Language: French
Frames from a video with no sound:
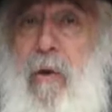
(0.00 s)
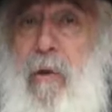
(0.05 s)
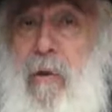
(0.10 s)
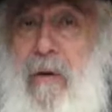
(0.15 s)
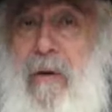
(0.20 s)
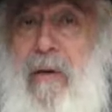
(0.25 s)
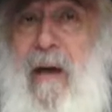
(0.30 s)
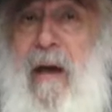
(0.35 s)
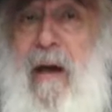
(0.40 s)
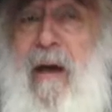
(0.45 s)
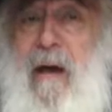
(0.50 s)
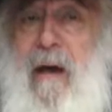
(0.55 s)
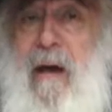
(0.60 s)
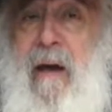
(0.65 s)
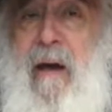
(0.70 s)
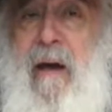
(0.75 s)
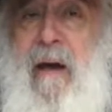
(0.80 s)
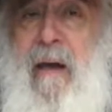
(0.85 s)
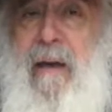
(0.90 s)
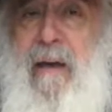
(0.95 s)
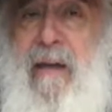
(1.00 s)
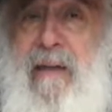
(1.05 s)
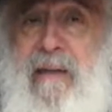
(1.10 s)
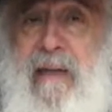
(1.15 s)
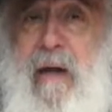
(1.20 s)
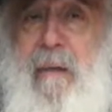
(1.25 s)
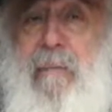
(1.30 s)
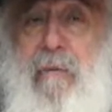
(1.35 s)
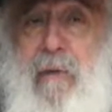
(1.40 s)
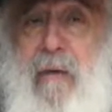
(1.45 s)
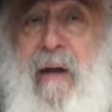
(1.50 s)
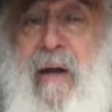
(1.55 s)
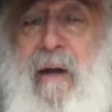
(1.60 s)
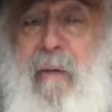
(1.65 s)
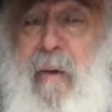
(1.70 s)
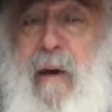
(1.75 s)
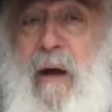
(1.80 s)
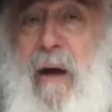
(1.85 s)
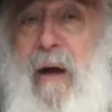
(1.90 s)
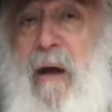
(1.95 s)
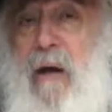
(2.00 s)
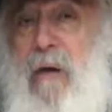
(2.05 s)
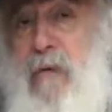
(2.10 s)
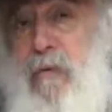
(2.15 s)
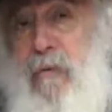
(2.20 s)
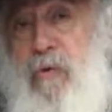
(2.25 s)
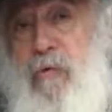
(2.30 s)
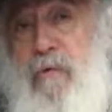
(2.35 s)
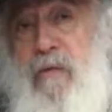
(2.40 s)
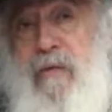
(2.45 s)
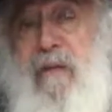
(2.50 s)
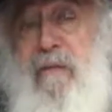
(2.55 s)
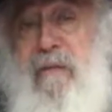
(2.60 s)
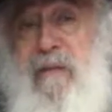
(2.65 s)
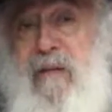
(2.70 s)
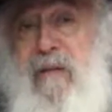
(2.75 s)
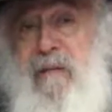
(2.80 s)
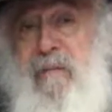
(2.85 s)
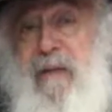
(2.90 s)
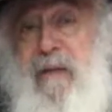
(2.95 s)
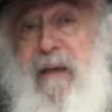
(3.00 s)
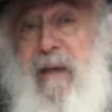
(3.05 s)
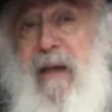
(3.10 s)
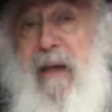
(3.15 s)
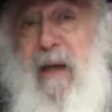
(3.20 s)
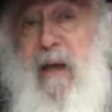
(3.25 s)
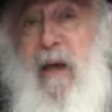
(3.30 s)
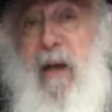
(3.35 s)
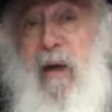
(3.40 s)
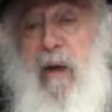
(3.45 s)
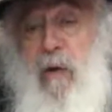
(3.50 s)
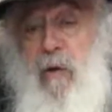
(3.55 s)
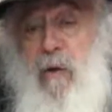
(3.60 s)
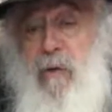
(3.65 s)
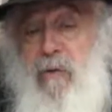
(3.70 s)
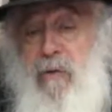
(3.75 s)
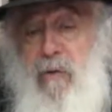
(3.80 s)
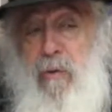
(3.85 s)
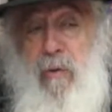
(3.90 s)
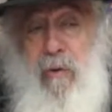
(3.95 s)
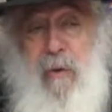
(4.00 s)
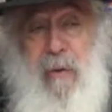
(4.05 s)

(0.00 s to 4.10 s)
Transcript: où il y a l'étape de la loi. Donc, je vous ai expliqué, lorsque